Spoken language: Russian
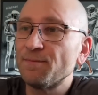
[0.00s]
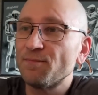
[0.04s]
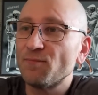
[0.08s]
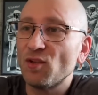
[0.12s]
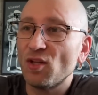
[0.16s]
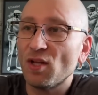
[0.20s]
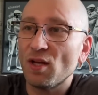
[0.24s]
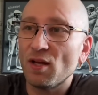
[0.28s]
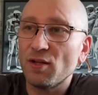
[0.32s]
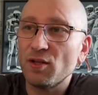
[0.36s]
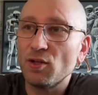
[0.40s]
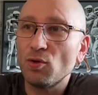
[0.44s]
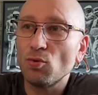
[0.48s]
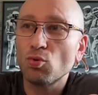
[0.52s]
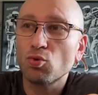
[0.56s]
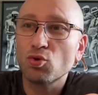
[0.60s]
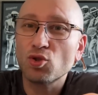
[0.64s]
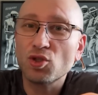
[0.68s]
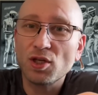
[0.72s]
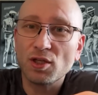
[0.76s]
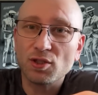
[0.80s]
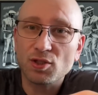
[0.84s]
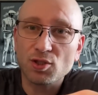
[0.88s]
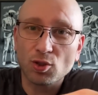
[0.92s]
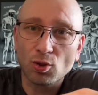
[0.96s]
И они
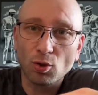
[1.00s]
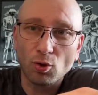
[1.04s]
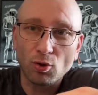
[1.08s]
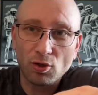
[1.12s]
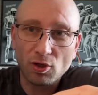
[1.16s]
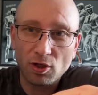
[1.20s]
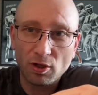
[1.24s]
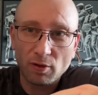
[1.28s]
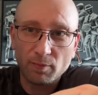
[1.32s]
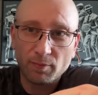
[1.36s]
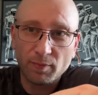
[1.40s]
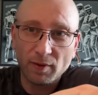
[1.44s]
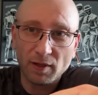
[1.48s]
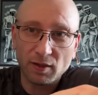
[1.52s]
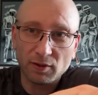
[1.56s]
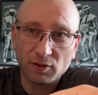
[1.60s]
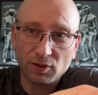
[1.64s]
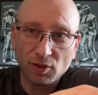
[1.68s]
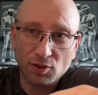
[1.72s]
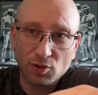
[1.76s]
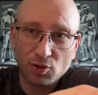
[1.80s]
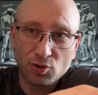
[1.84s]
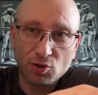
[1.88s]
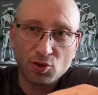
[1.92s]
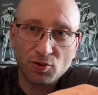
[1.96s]
уже стоили по
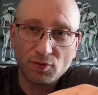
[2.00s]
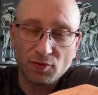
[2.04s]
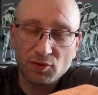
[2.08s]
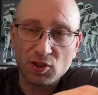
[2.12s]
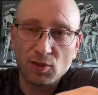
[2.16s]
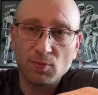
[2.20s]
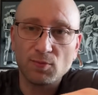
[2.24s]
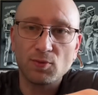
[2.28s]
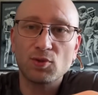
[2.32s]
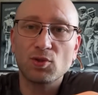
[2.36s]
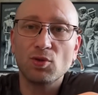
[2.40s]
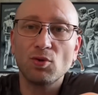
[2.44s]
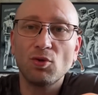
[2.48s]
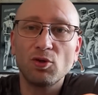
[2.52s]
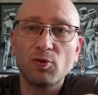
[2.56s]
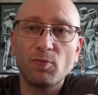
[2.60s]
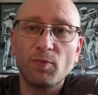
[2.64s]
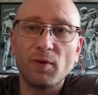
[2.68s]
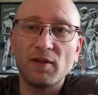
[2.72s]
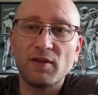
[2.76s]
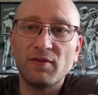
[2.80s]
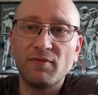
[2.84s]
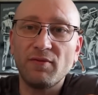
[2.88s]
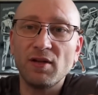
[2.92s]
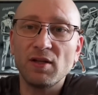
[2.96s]
1800,
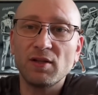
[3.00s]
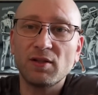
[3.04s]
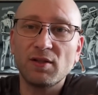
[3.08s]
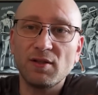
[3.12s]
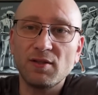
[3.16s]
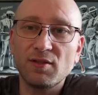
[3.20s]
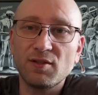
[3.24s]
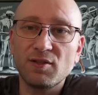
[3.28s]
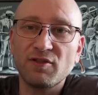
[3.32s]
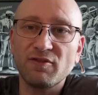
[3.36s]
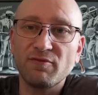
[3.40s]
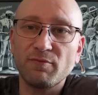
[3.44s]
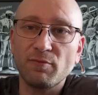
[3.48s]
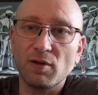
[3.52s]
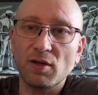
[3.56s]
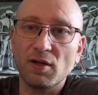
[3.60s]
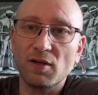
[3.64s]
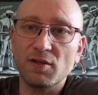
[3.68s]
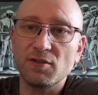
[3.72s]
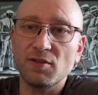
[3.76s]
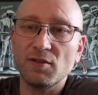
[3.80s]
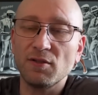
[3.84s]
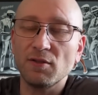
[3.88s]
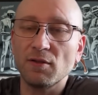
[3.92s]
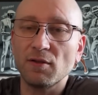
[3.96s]
по 2000 в
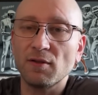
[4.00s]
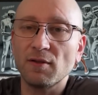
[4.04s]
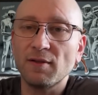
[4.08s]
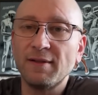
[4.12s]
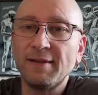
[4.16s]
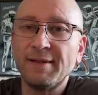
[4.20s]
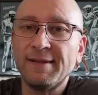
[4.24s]
магазинах.